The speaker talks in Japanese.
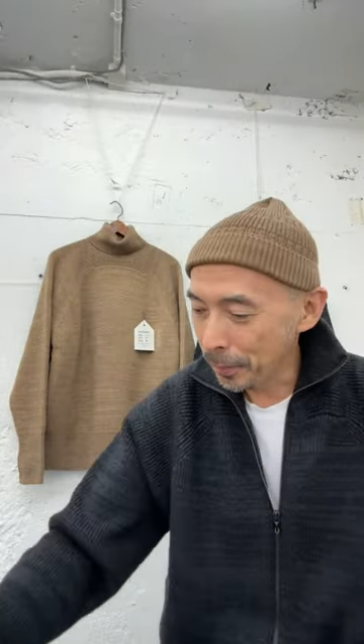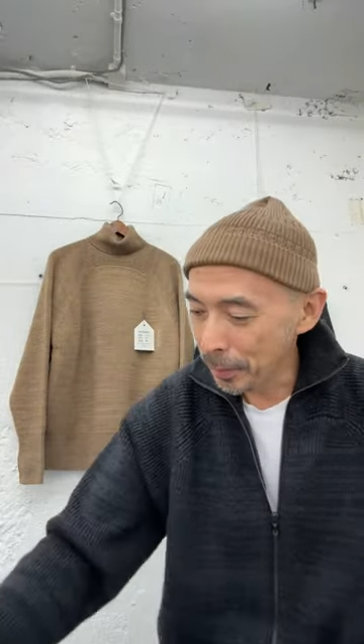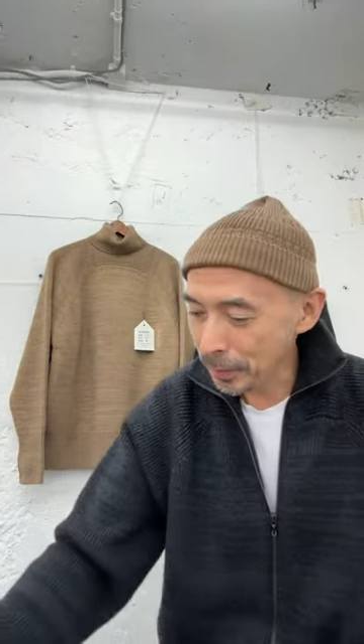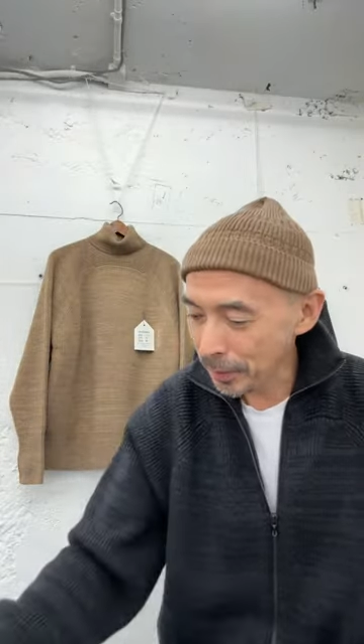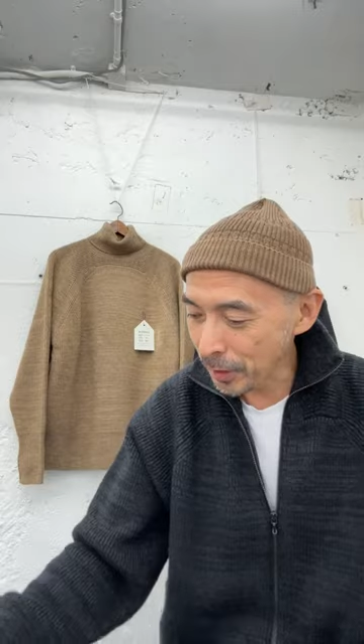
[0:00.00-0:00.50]

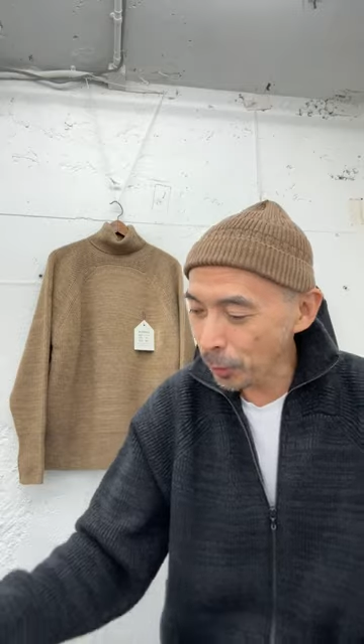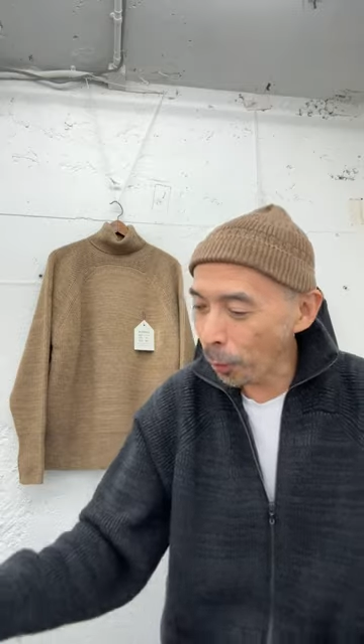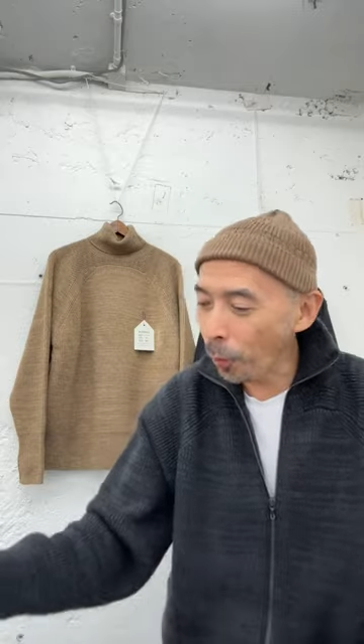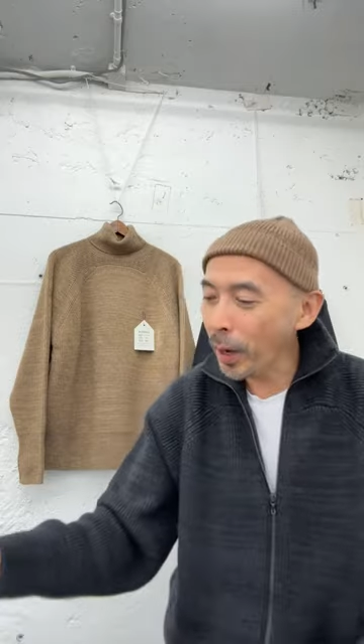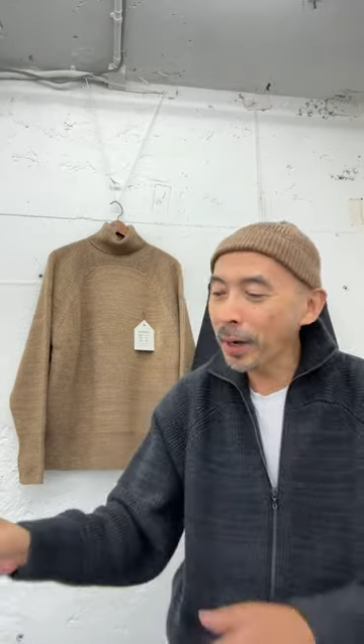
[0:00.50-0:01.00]
まず最初
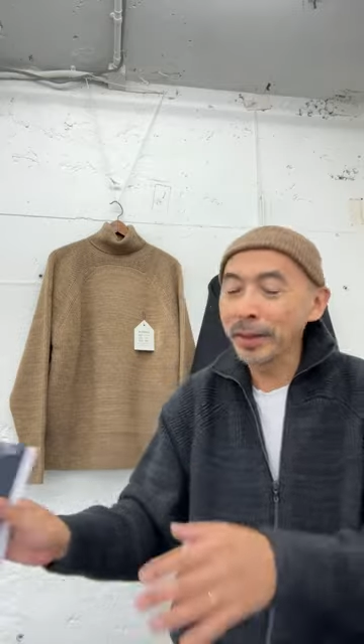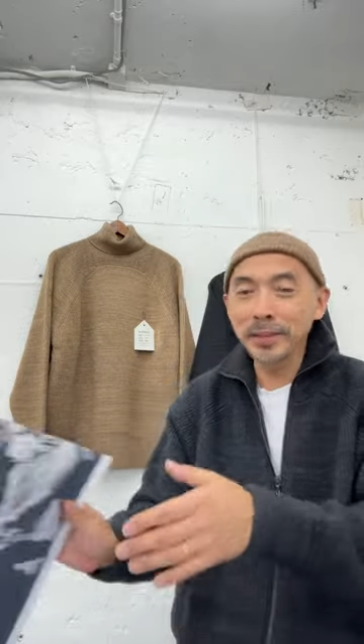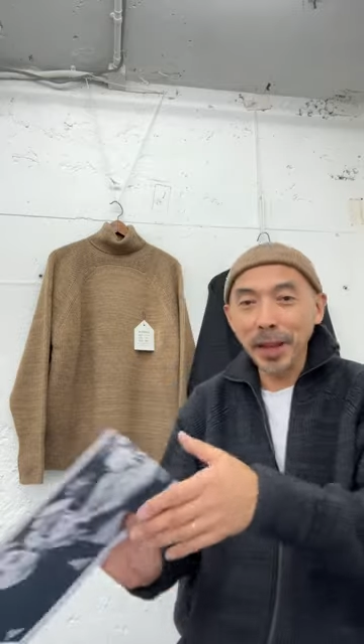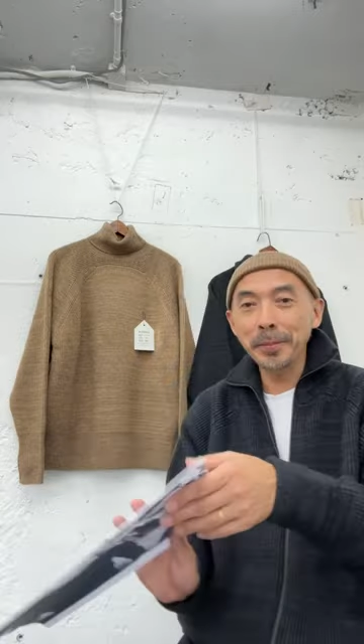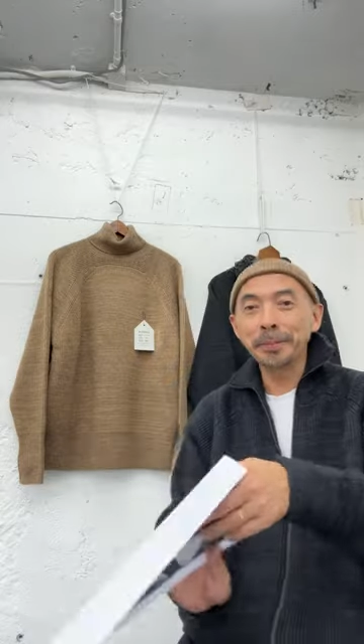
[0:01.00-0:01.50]
ここからで
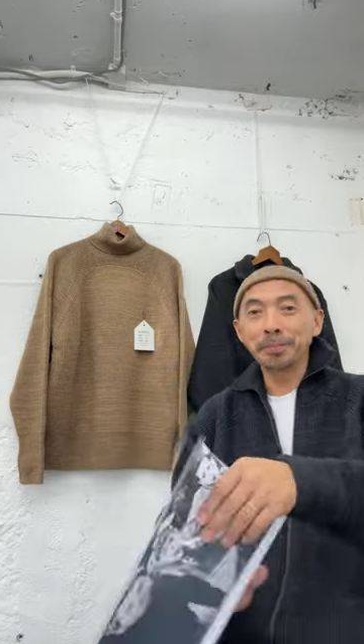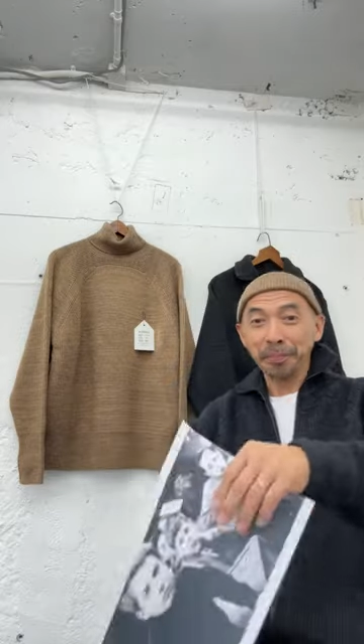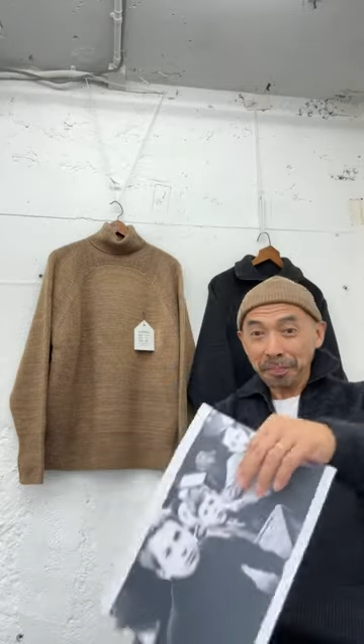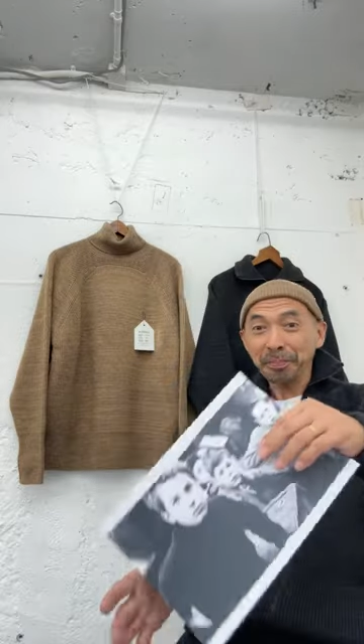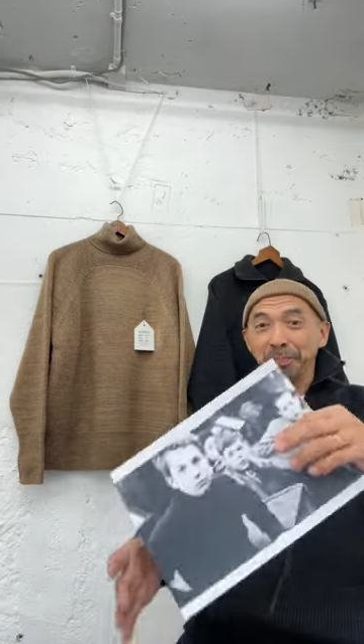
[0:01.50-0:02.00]
すね。
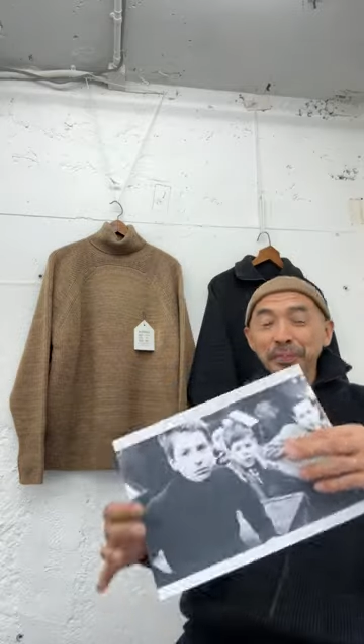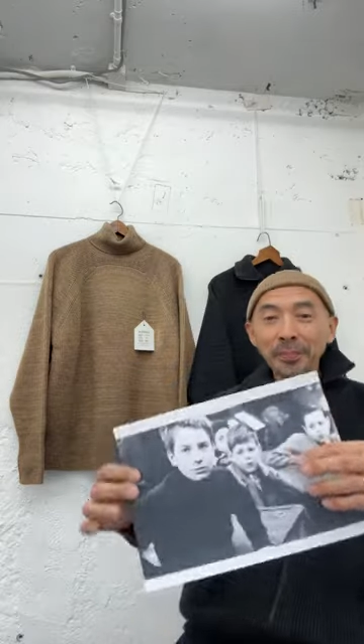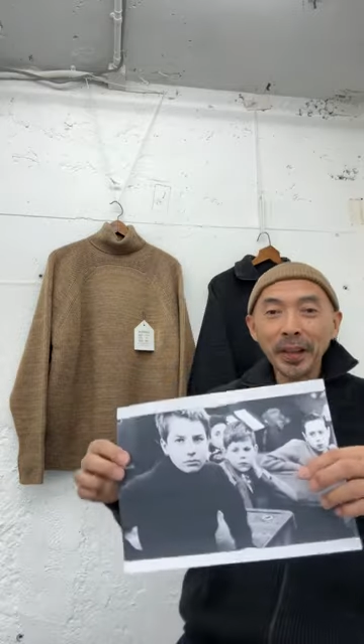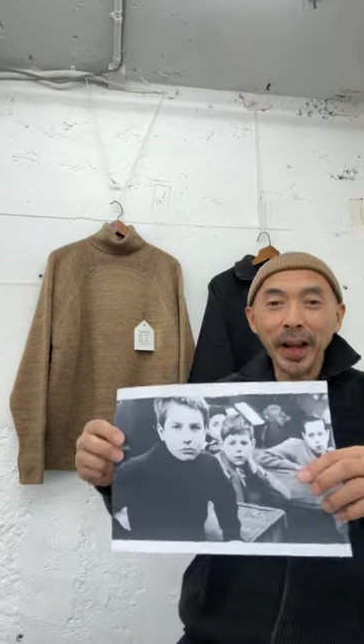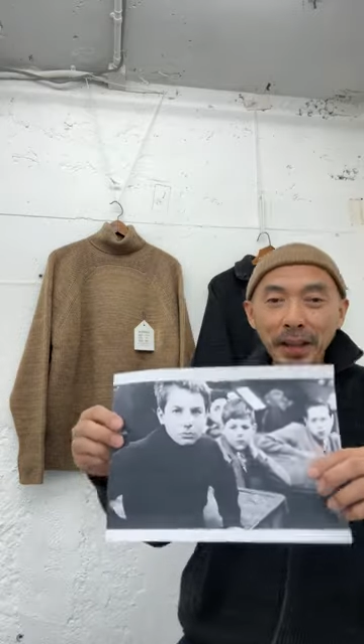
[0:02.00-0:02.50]

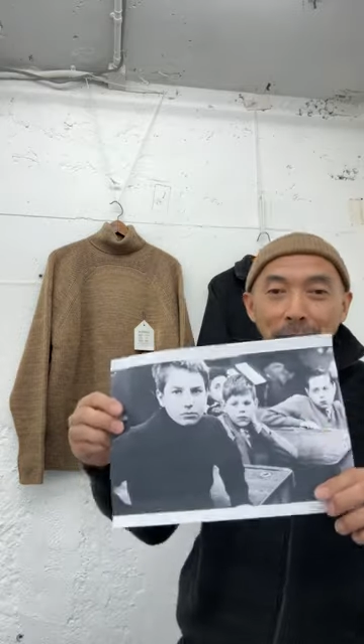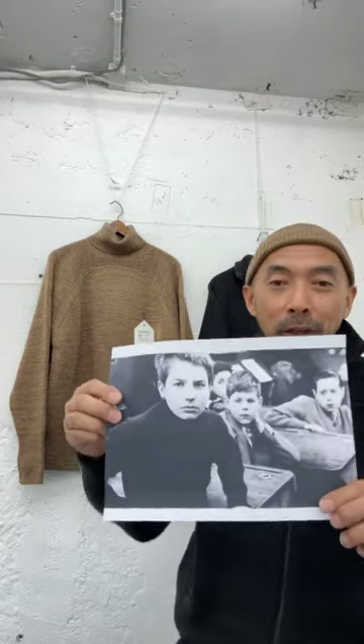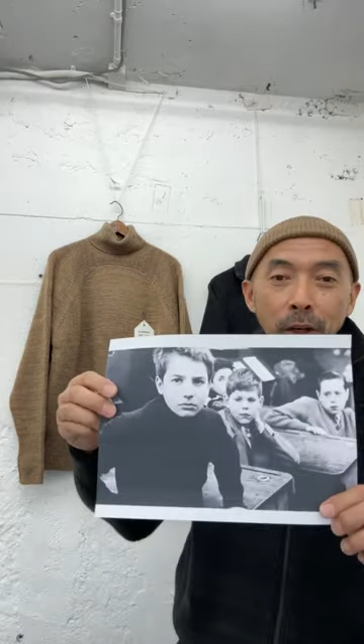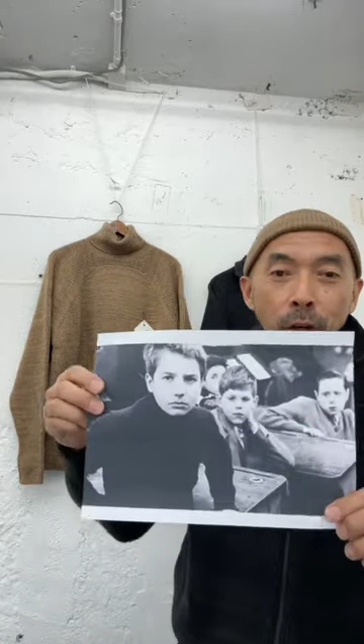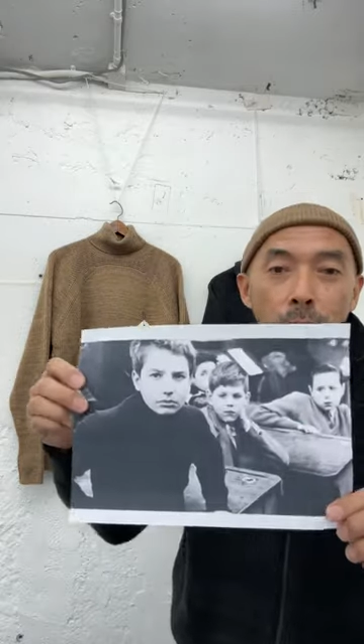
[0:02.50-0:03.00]
はい。
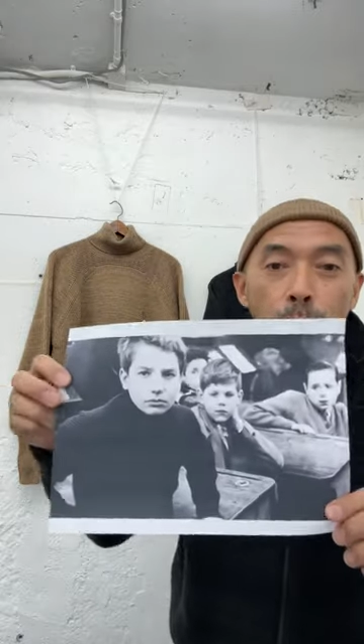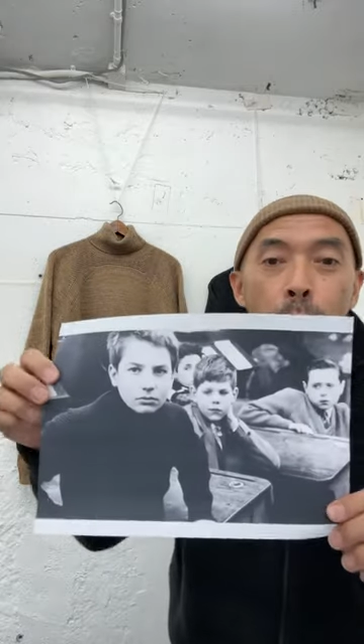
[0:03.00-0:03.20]
ト